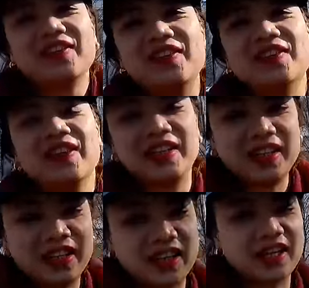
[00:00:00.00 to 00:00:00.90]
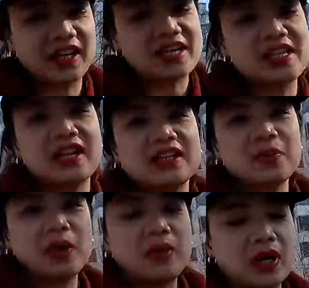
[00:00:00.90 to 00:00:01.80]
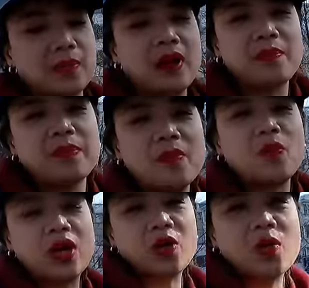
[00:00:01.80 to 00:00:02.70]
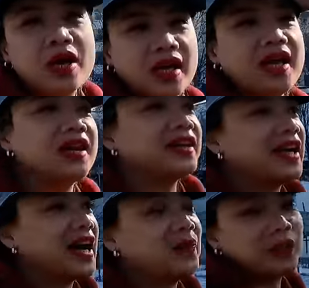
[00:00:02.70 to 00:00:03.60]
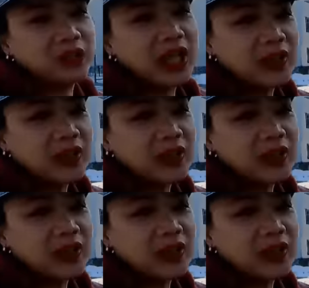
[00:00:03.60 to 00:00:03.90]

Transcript: Ginoo, Inday Karya sa ating pagparampampam. Wara-wara lang gihapon